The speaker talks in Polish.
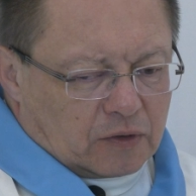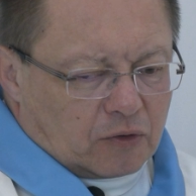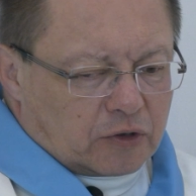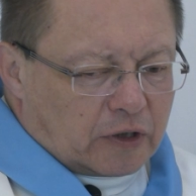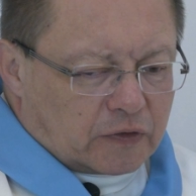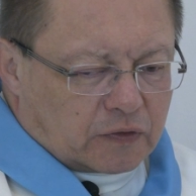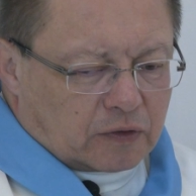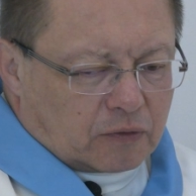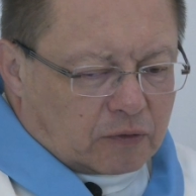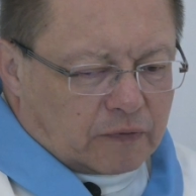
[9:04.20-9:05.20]
To nie jest
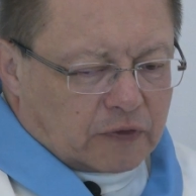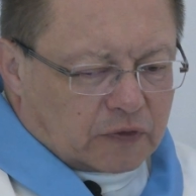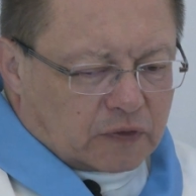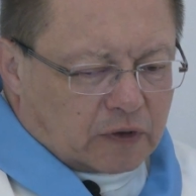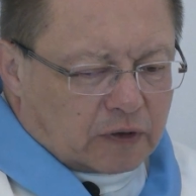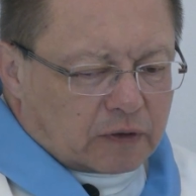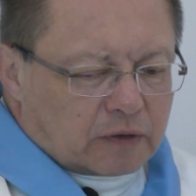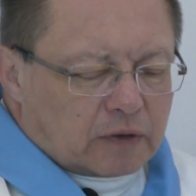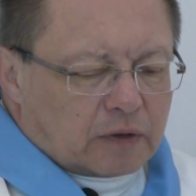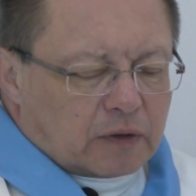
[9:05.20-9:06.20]
tylko kwestia
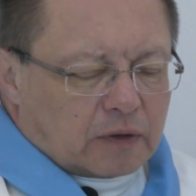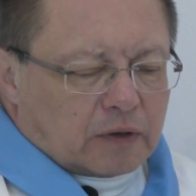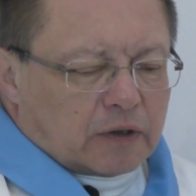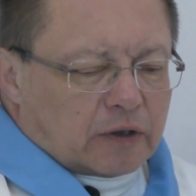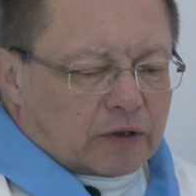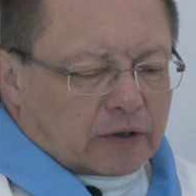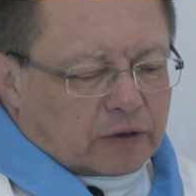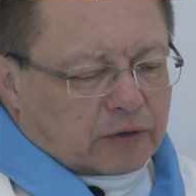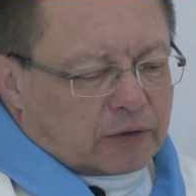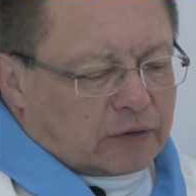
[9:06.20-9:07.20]
e,